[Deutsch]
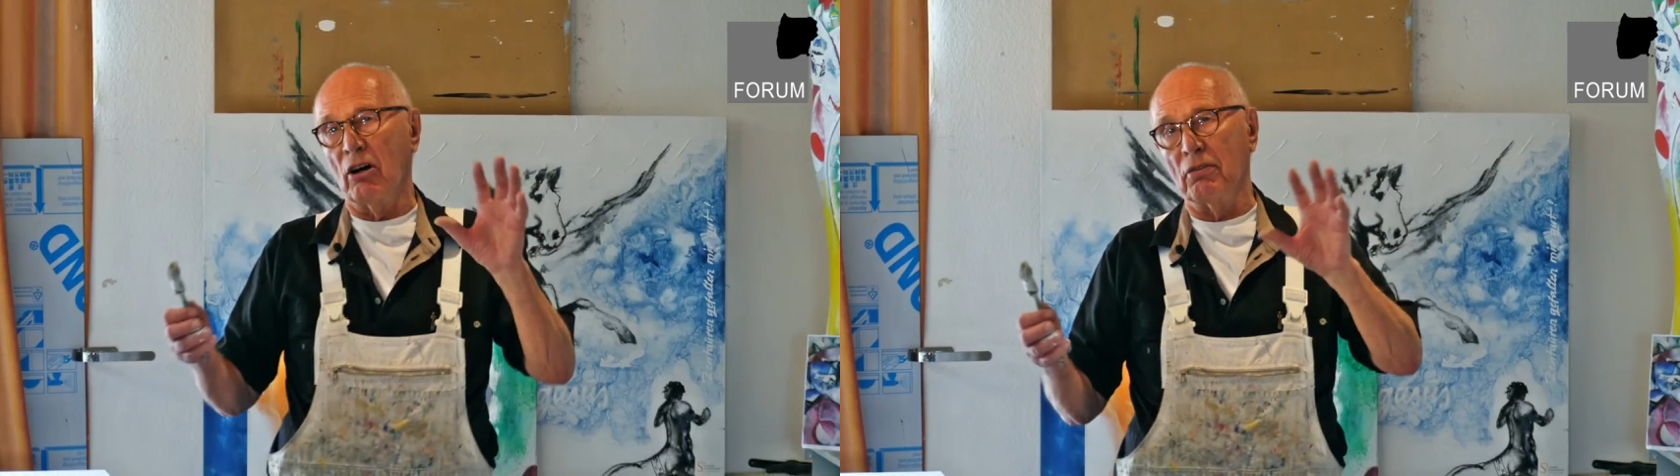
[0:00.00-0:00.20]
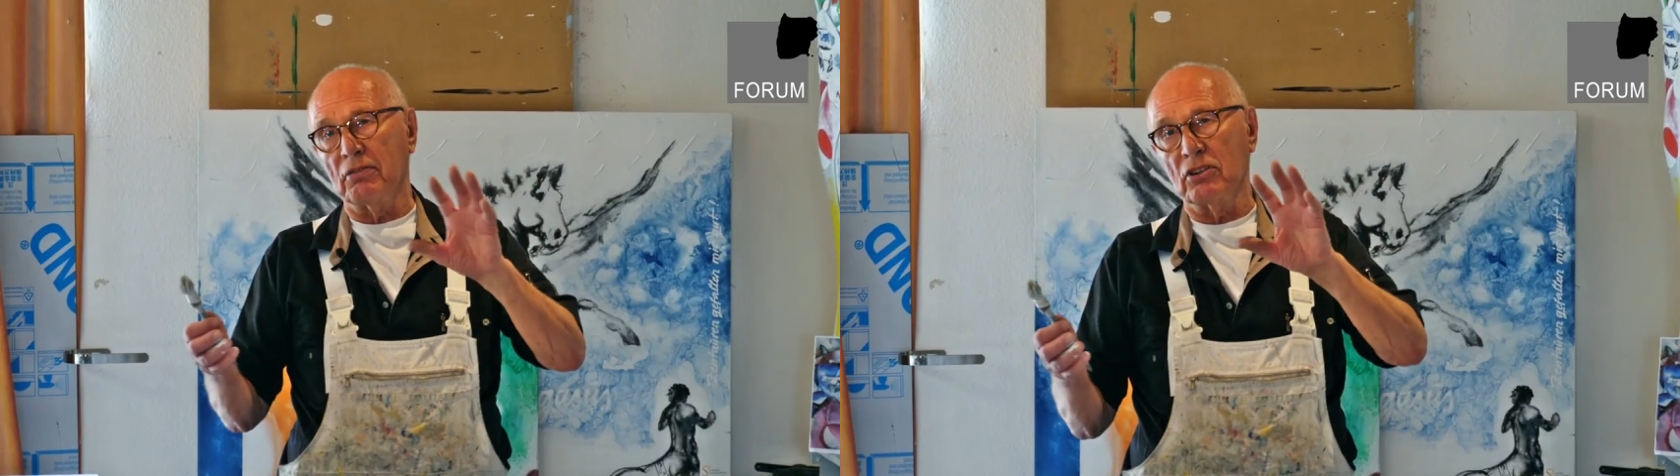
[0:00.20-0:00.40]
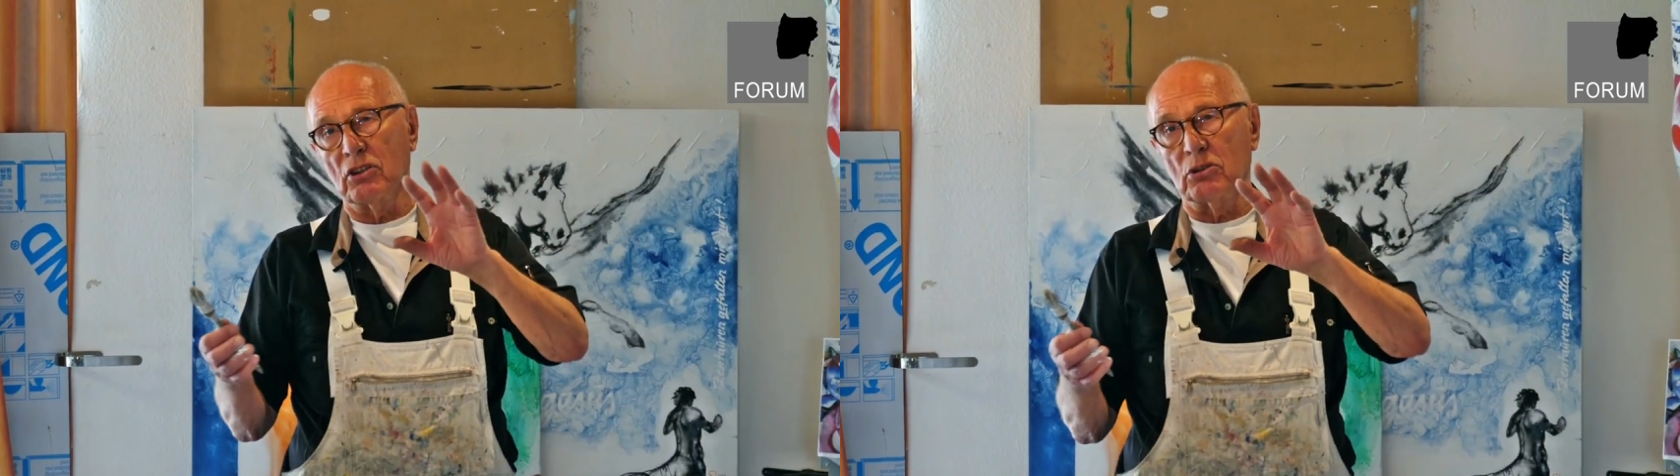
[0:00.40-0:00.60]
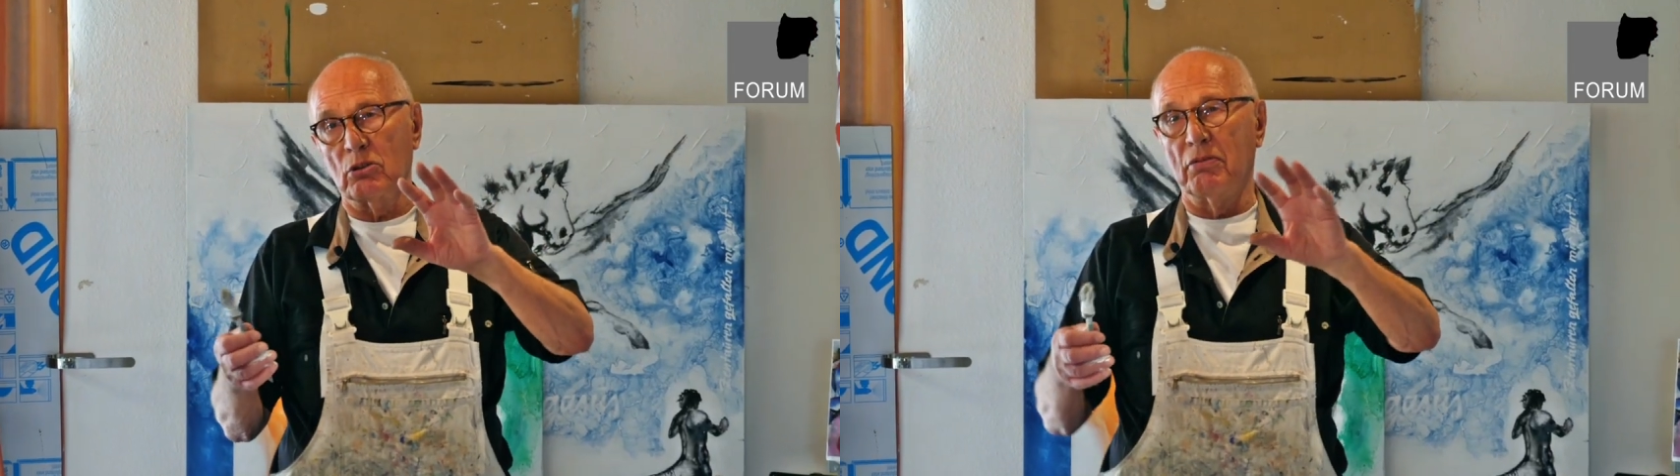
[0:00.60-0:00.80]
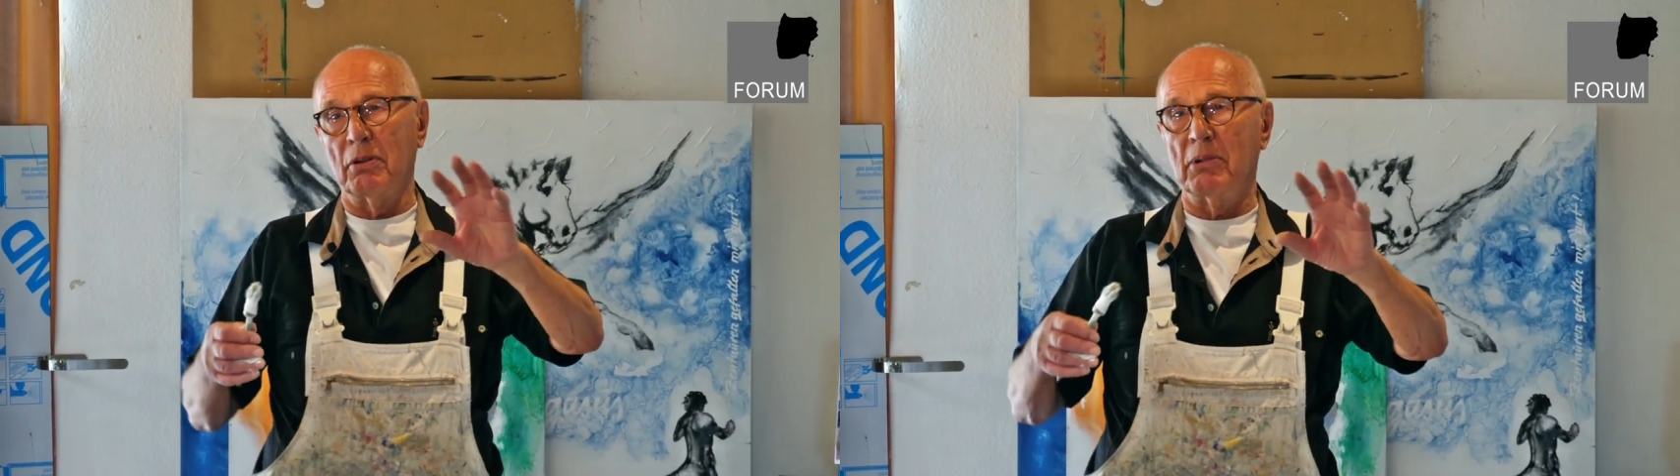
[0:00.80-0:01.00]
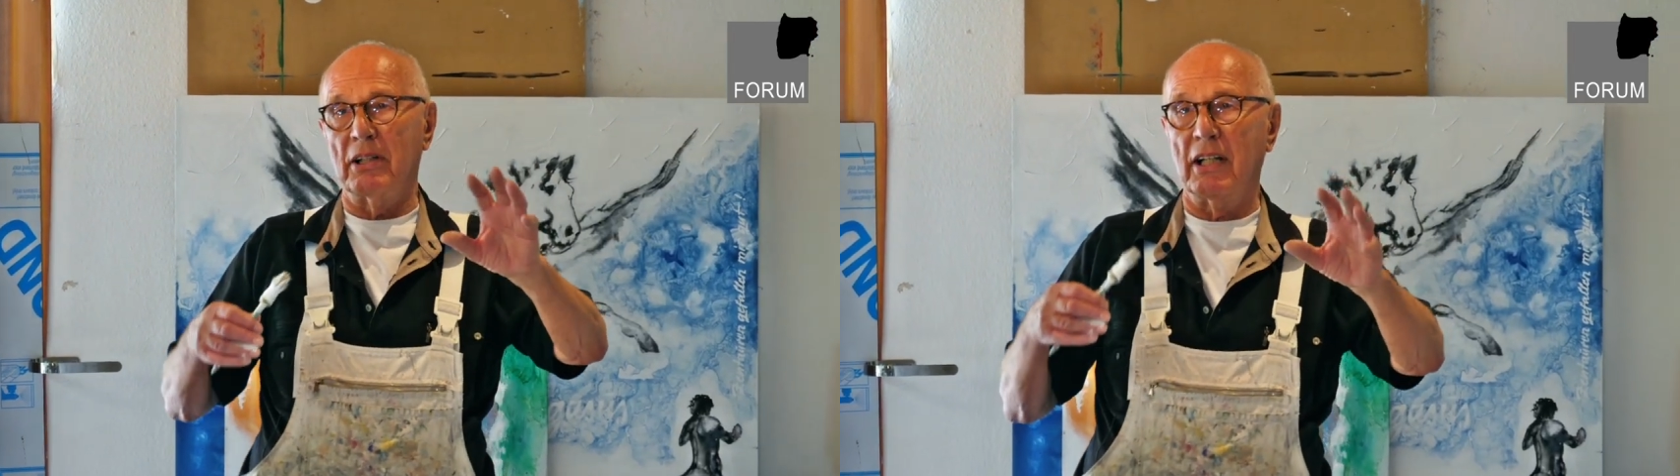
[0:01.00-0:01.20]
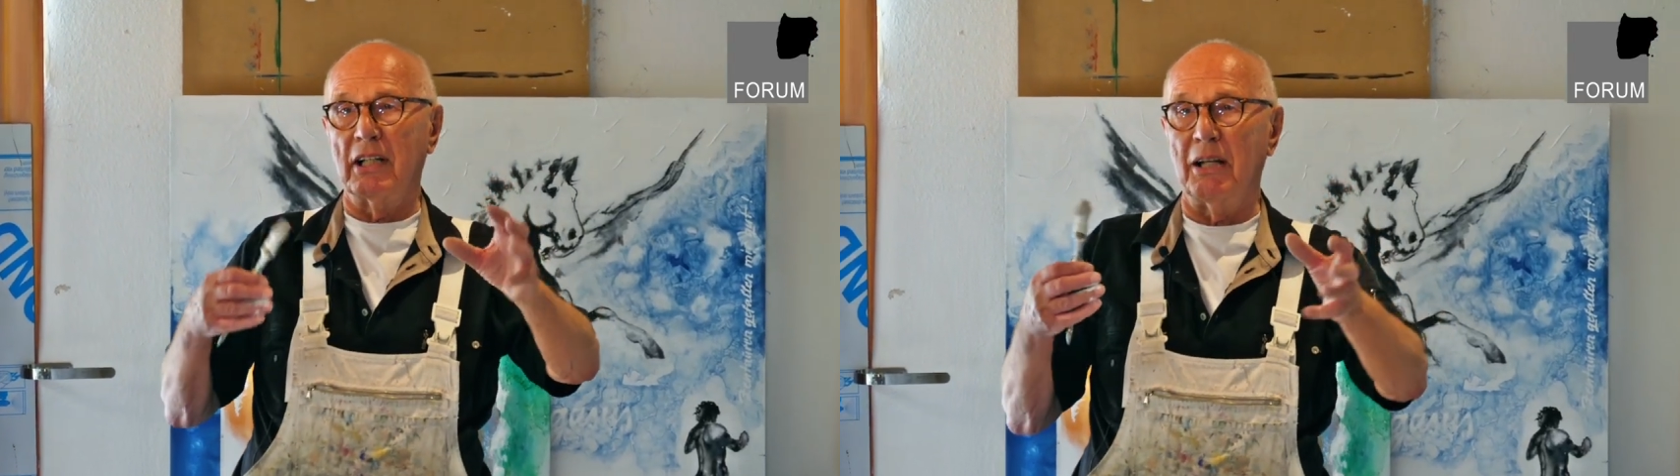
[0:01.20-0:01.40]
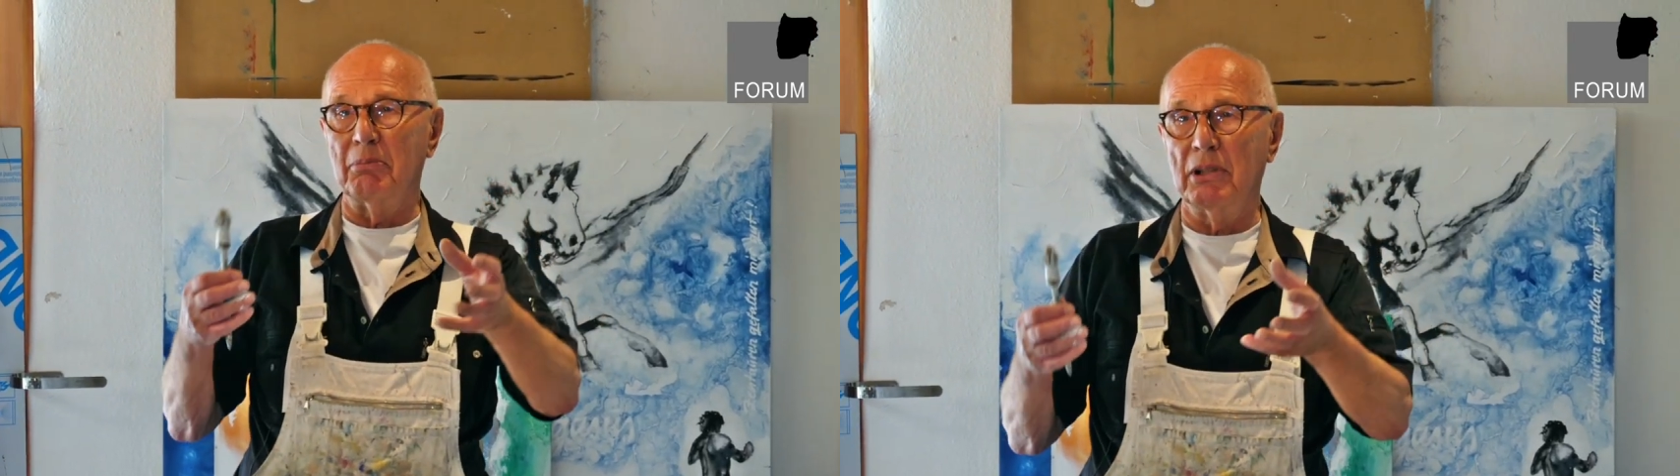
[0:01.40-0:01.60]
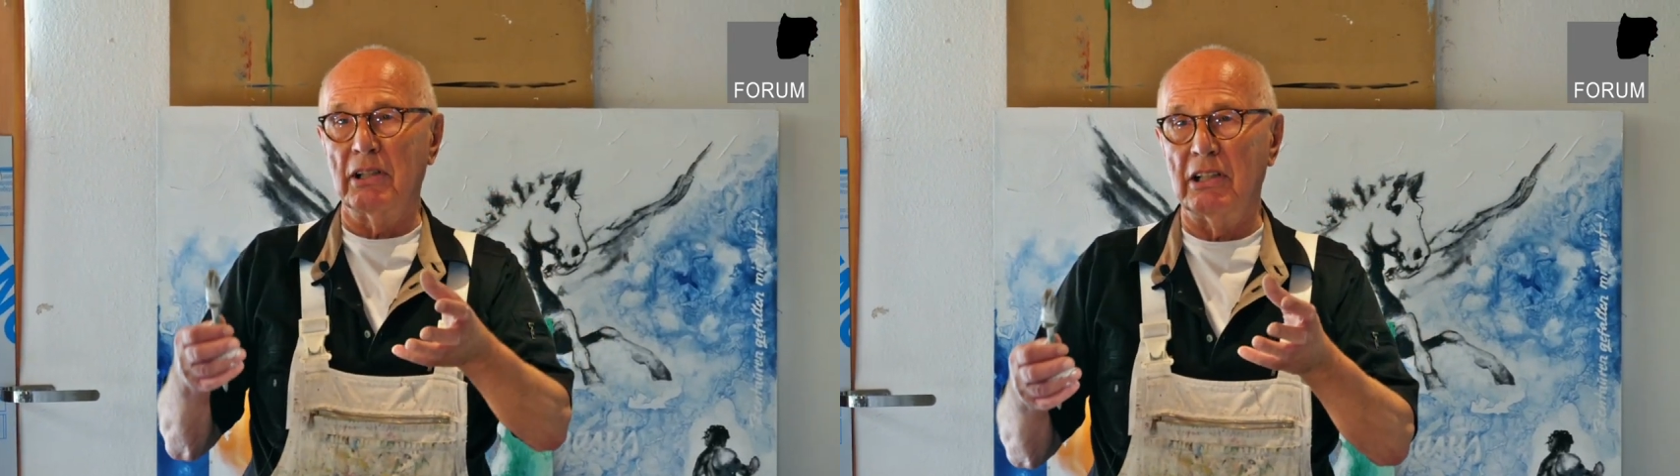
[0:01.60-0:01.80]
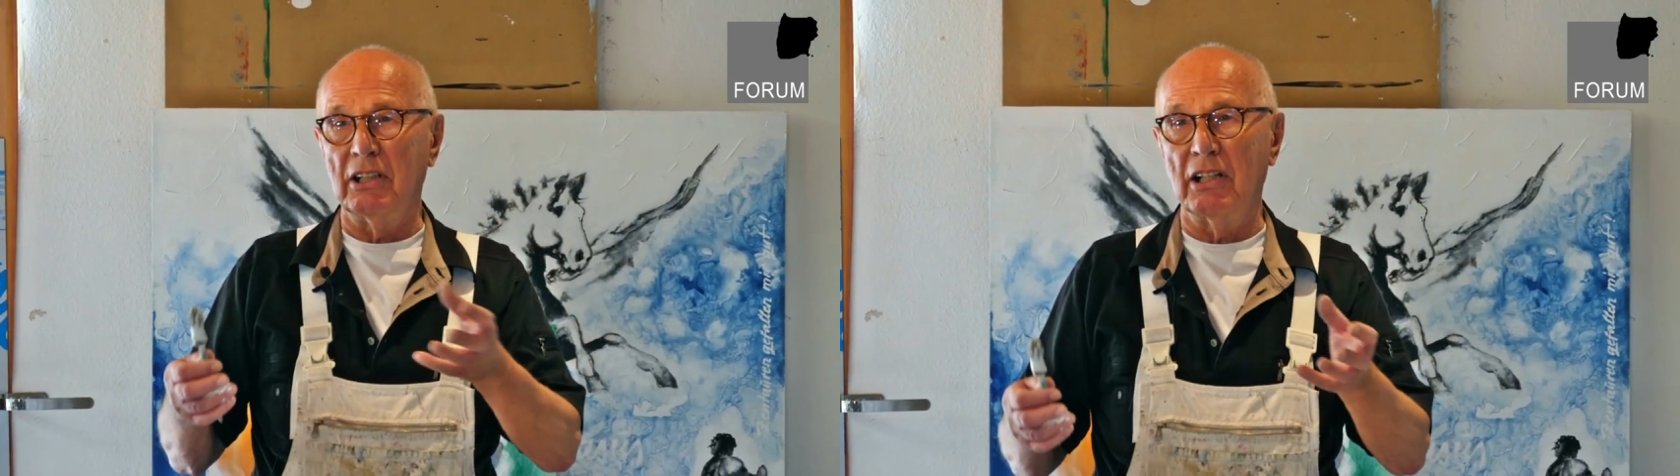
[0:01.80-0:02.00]
Oft ist es so, wenn man dann ein
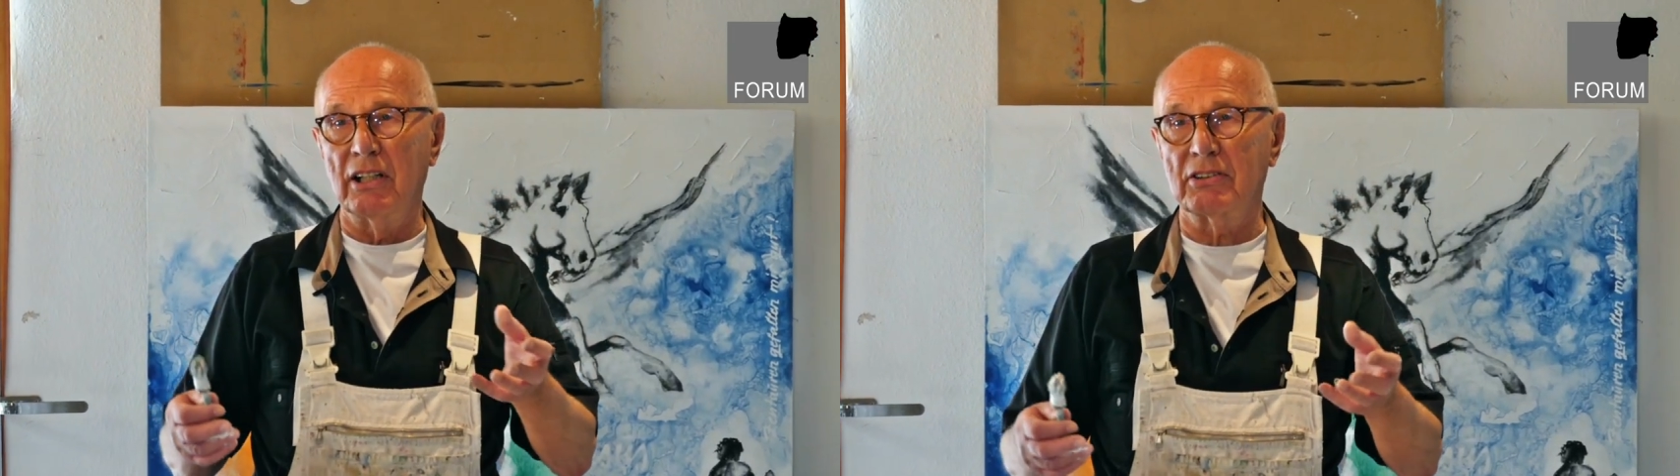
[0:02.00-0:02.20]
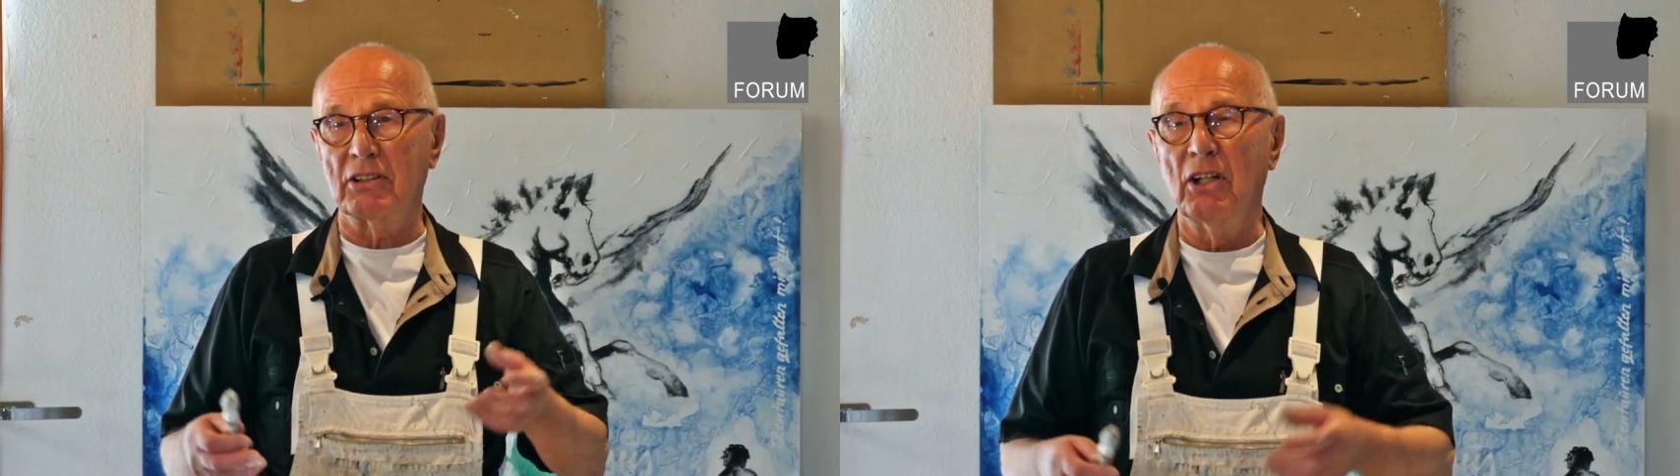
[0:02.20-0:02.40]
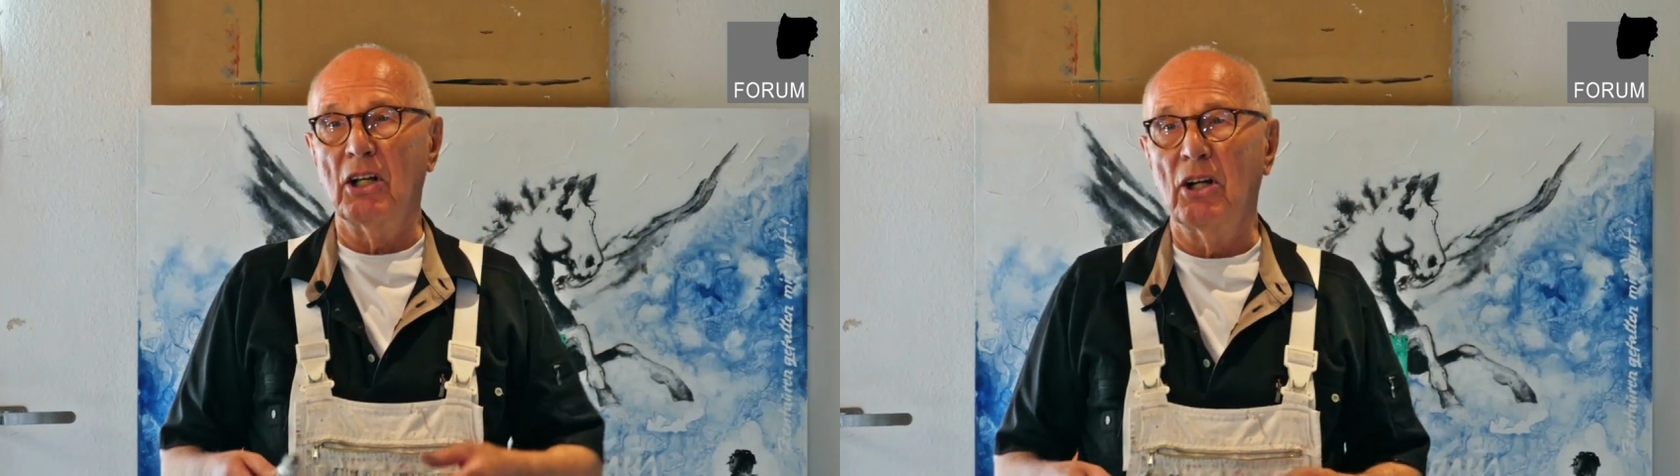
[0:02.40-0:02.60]
Bild liegen lässt